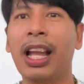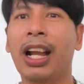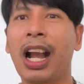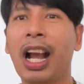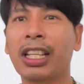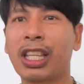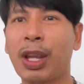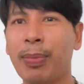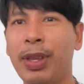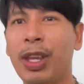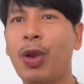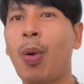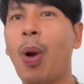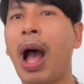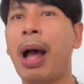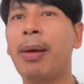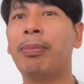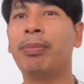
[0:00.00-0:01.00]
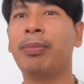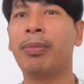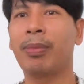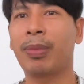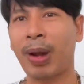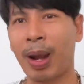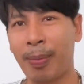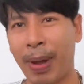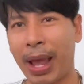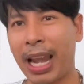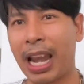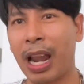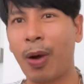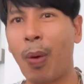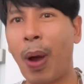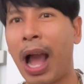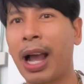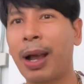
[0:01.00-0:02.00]
ก็จะมีความระมัด
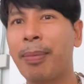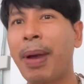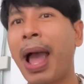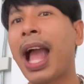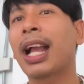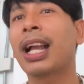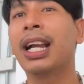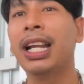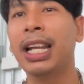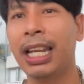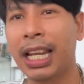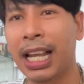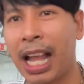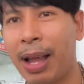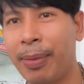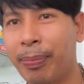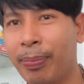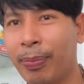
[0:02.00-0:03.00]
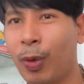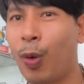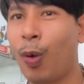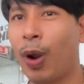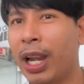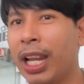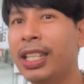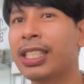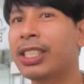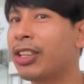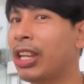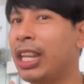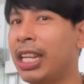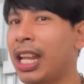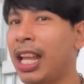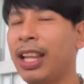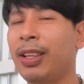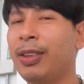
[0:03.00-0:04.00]
ระวังมากขึ้นนะครับ คนเล่นสตรีท
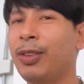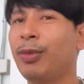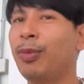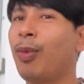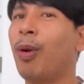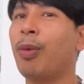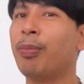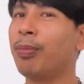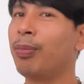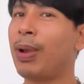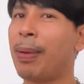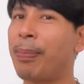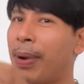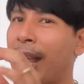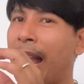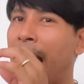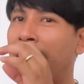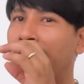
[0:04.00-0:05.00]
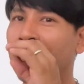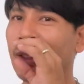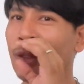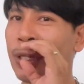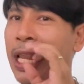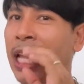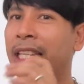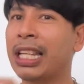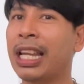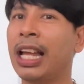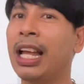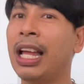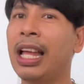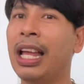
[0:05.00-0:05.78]
เนี่ย ผมรับประกันเลยส่วนใหญ่จะ